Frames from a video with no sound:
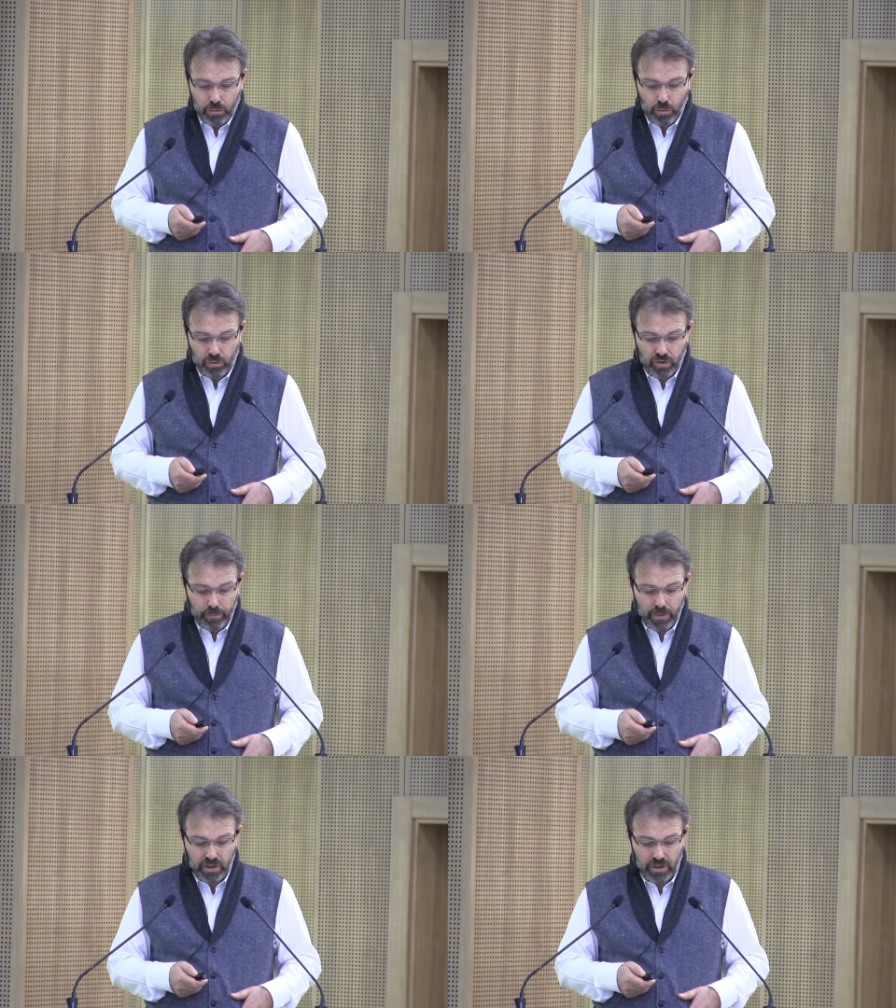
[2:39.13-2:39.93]

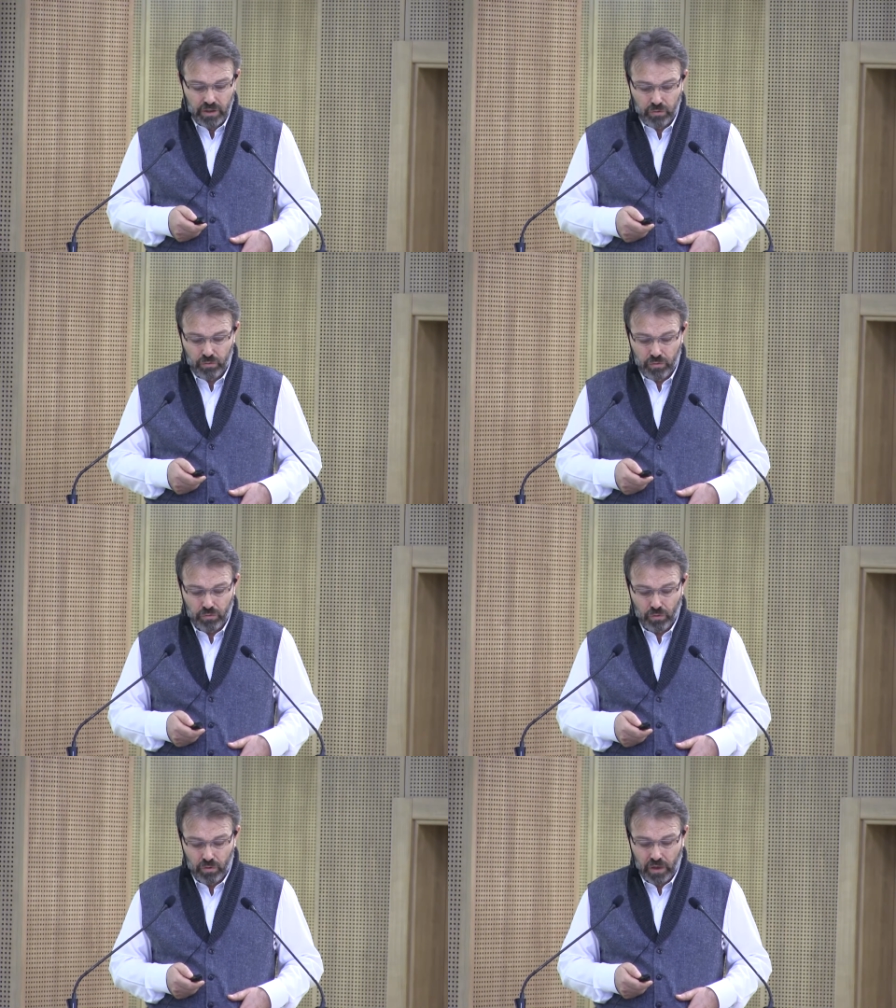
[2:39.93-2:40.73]
95'in
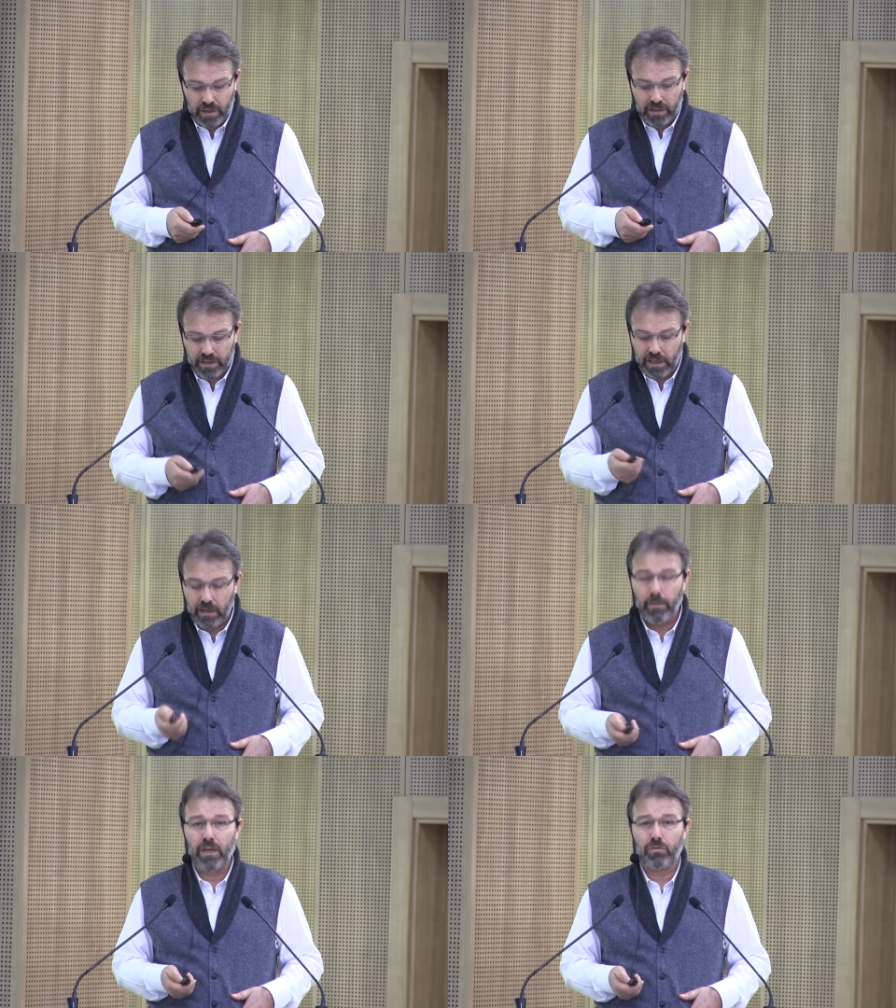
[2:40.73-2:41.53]
sonlarında
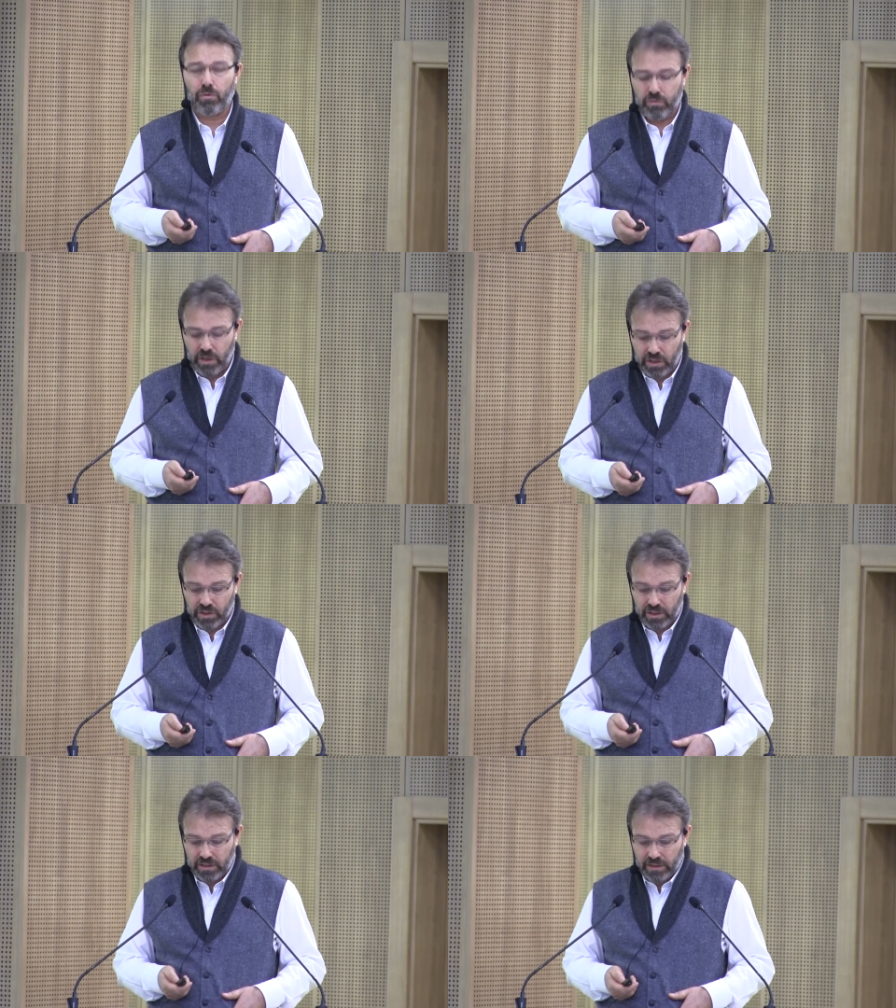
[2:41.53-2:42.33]
terabayt ortaya
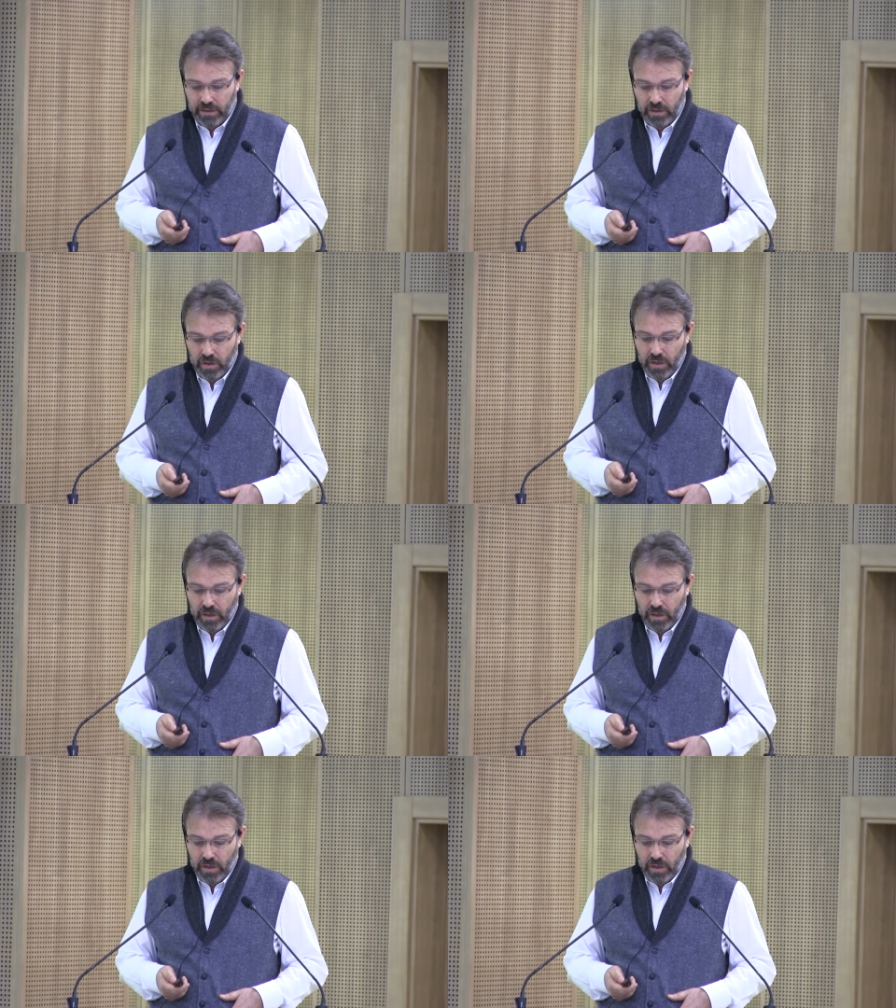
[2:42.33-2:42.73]
çıktı.